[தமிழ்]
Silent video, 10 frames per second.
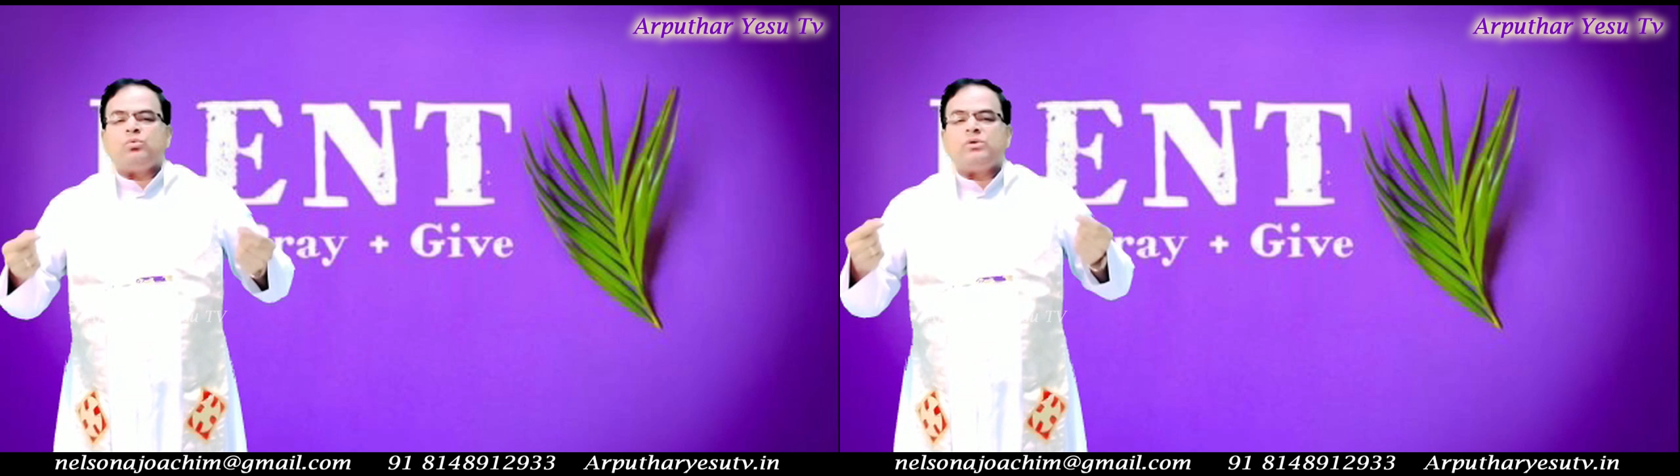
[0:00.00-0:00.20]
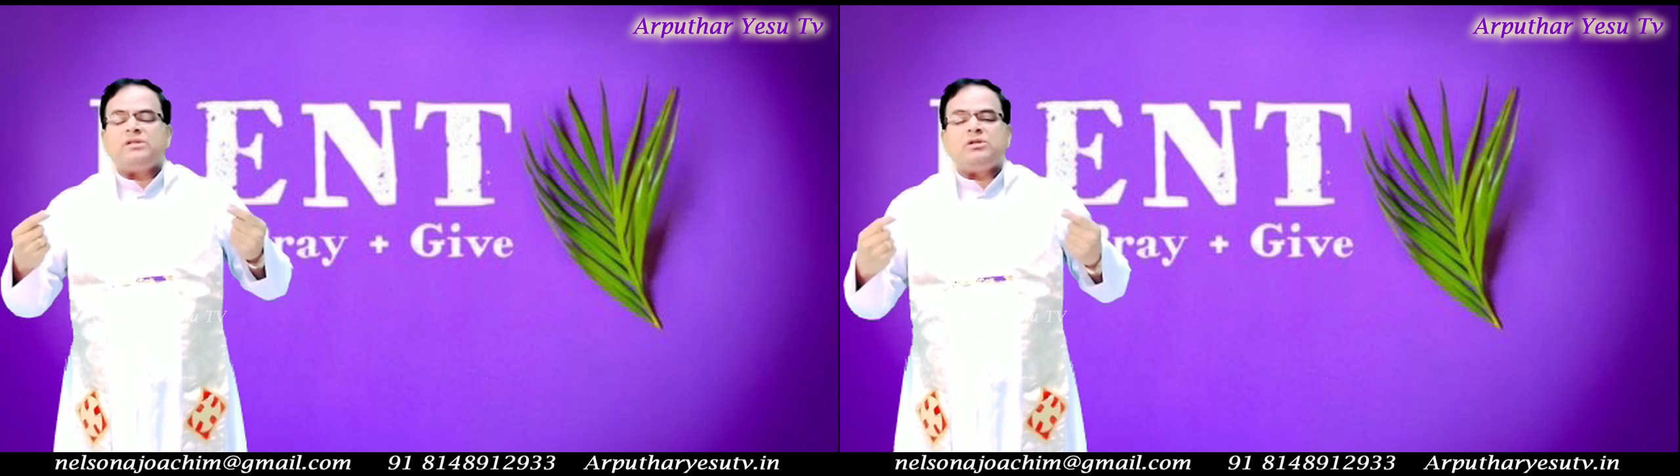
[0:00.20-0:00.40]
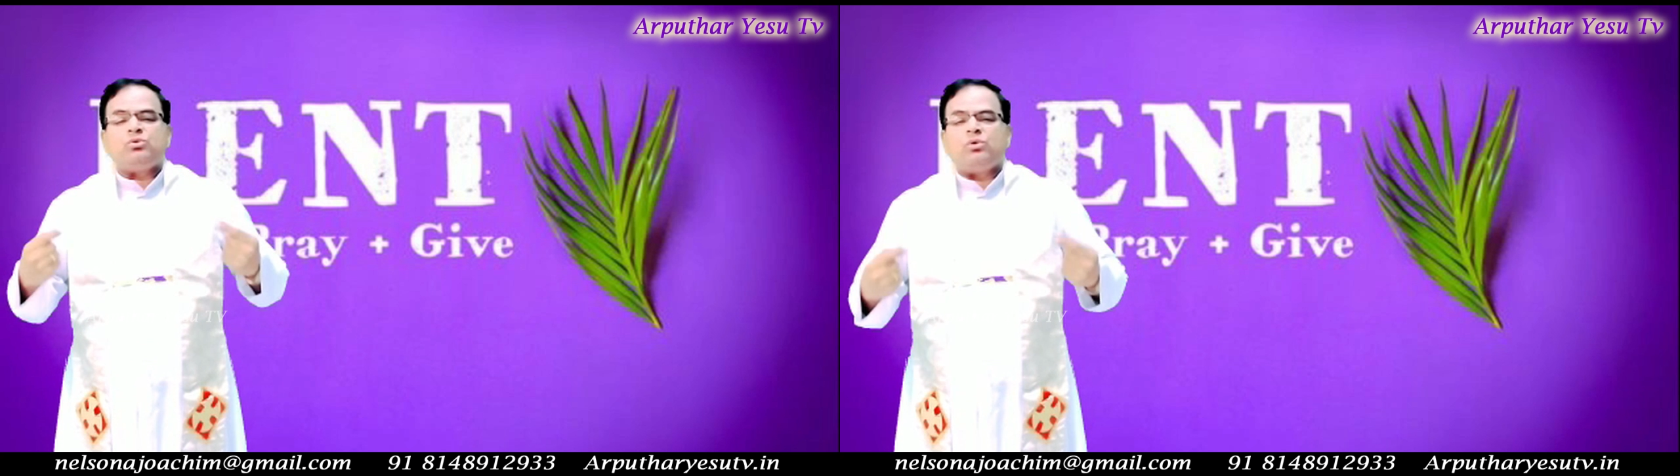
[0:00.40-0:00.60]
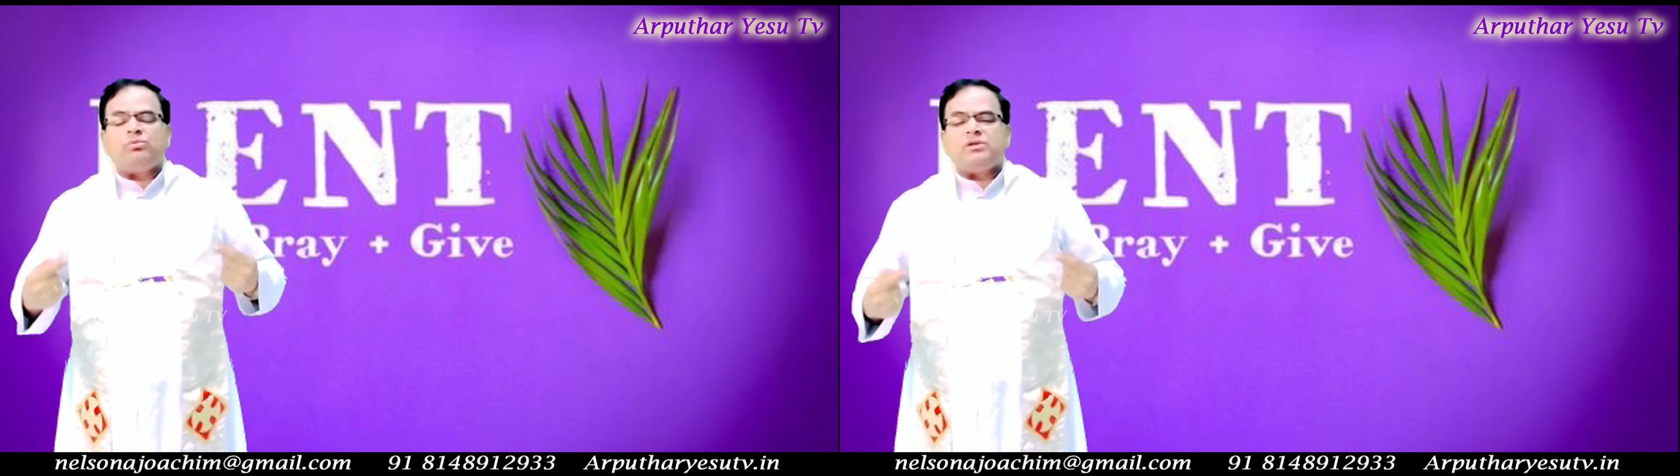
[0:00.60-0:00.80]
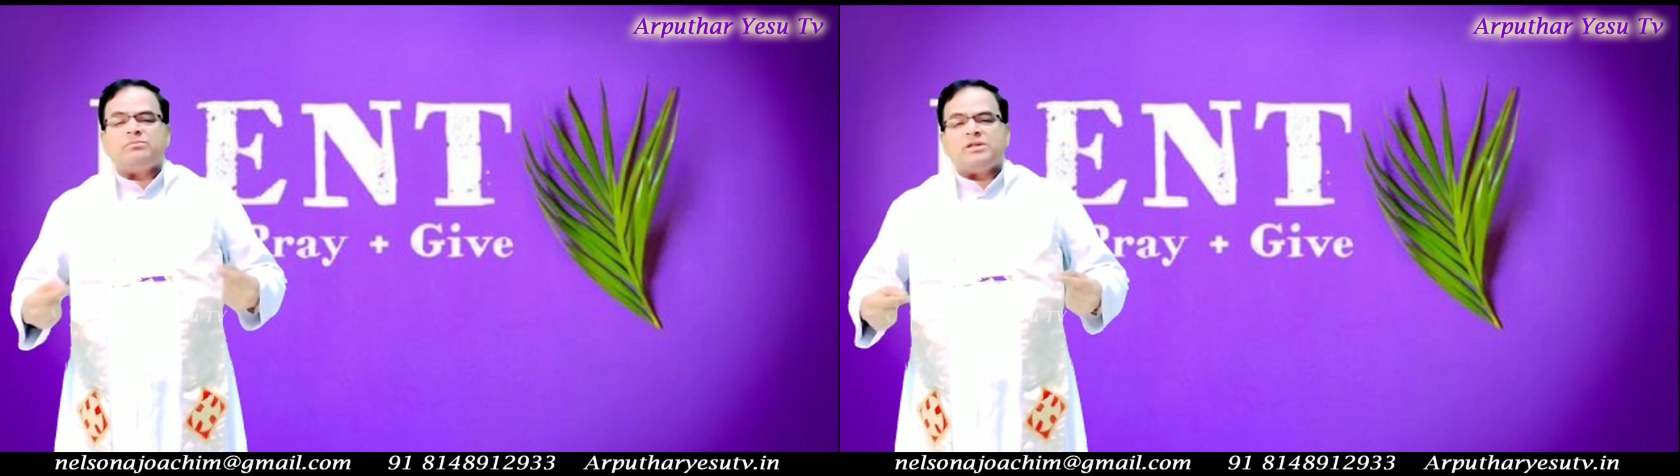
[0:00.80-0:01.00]

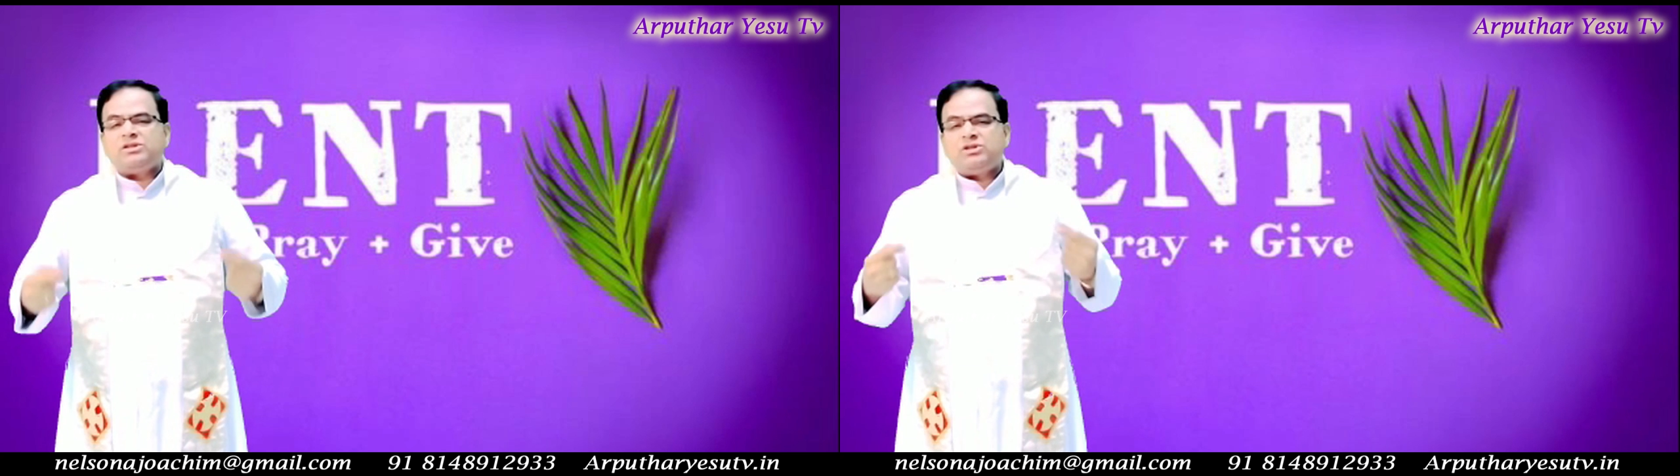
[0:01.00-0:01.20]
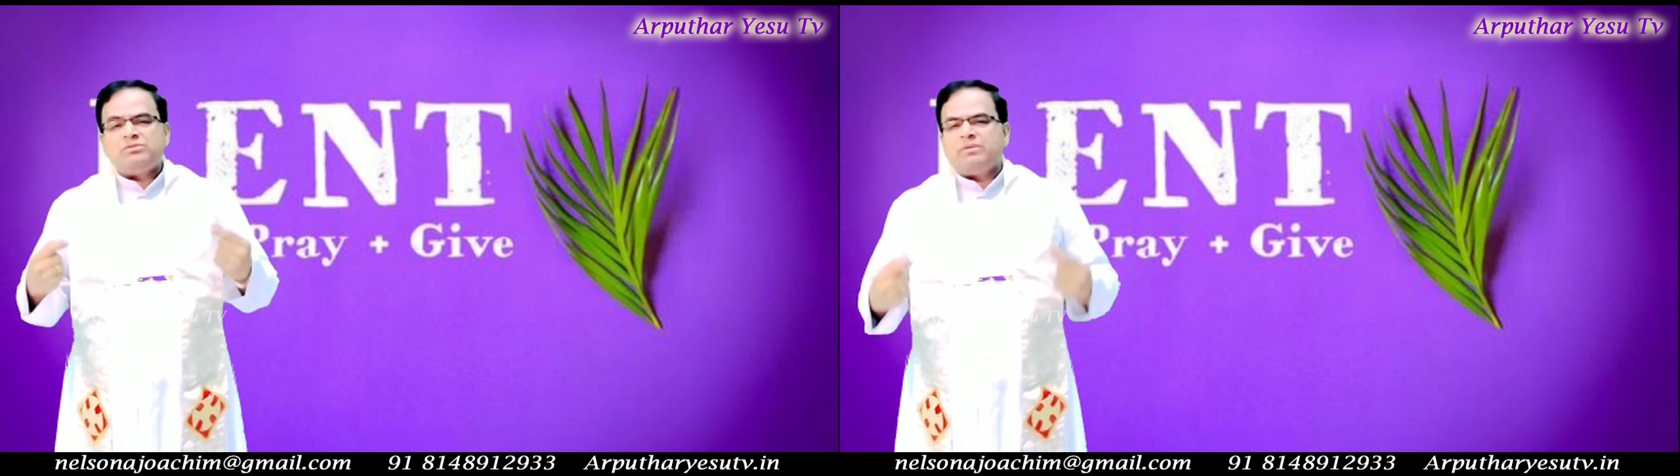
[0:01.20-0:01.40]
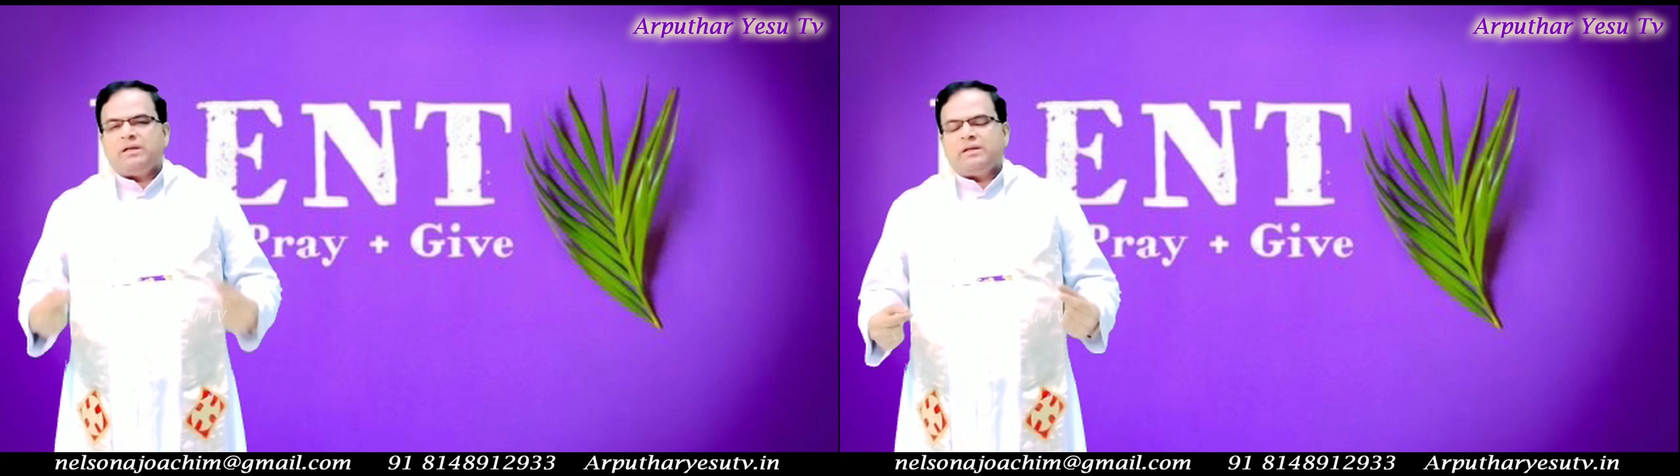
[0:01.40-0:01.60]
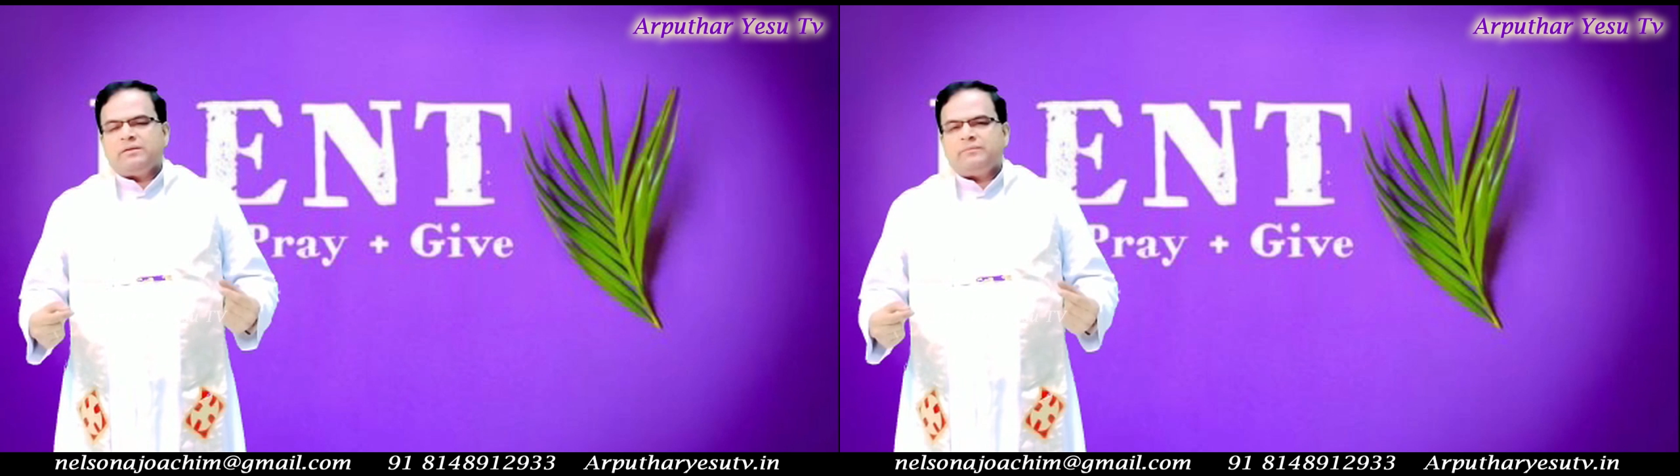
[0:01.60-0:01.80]
உடுத்திக்கொள்வது கொள்வது மட்டுமல்ல